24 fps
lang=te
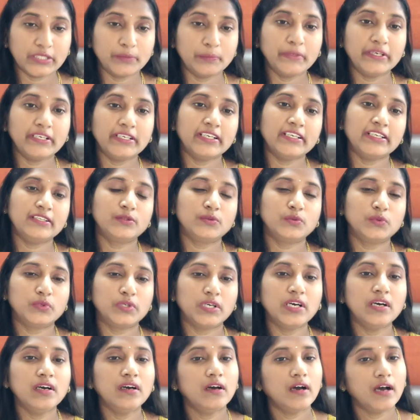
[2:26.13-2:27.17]
ట్రీట్మెంట్ అనేది
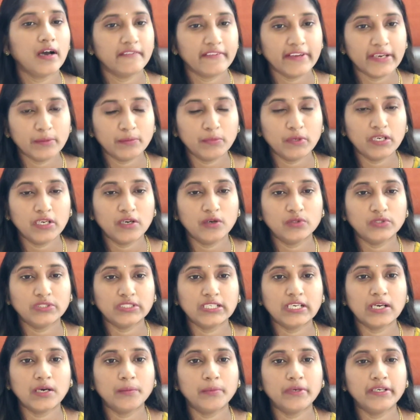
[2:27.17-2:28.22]
కూడా అవైలబుల్గా
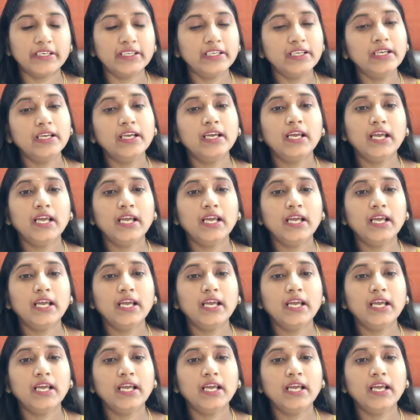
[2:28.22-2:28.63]
ఉంది కాబట్టి